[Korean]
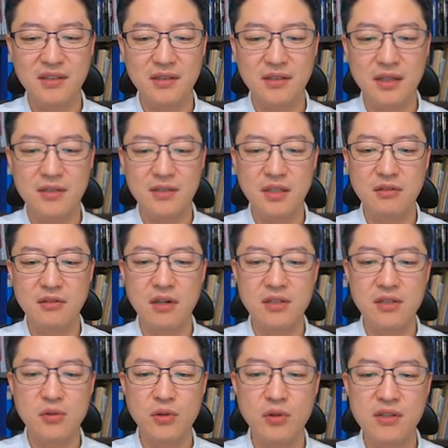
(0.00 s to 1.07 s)
다른 차들과
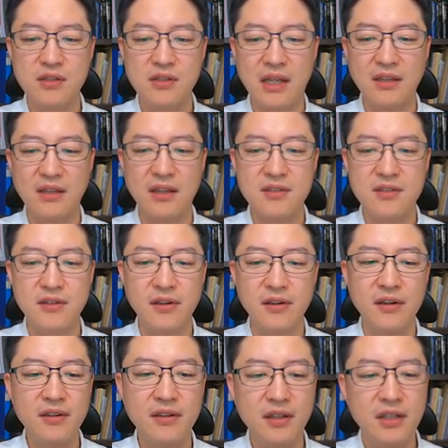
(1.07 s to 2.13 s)
같이 통과해서는 안
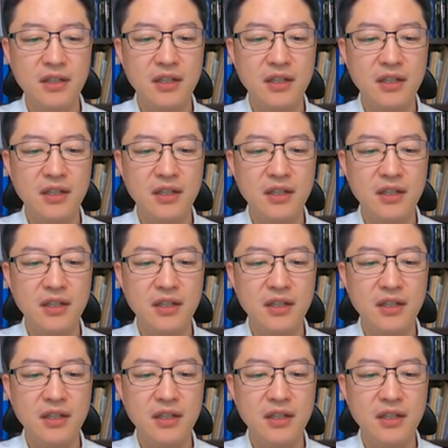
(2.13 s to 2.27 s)
되겠어요.